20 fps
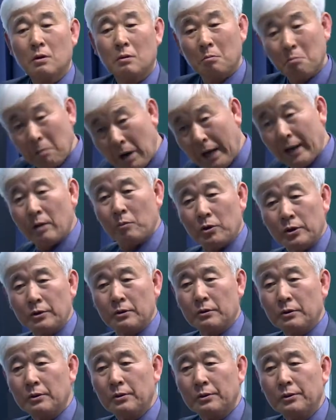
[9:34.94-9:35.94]
망해버린
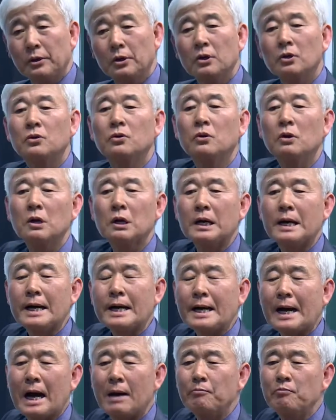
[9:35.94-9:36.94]
거예요. 그걸
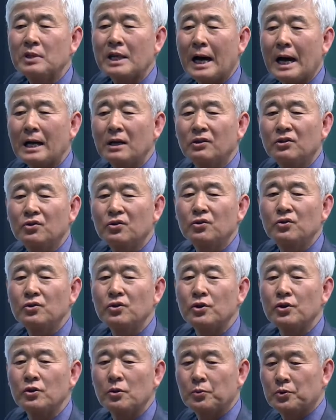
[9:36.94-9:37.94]
감당할
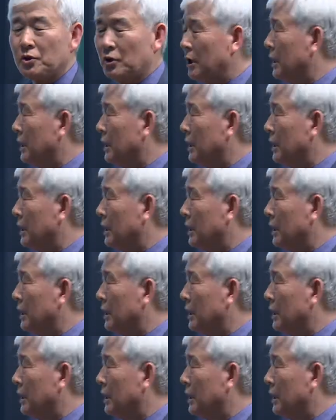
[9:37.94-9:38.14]
능력이 없어.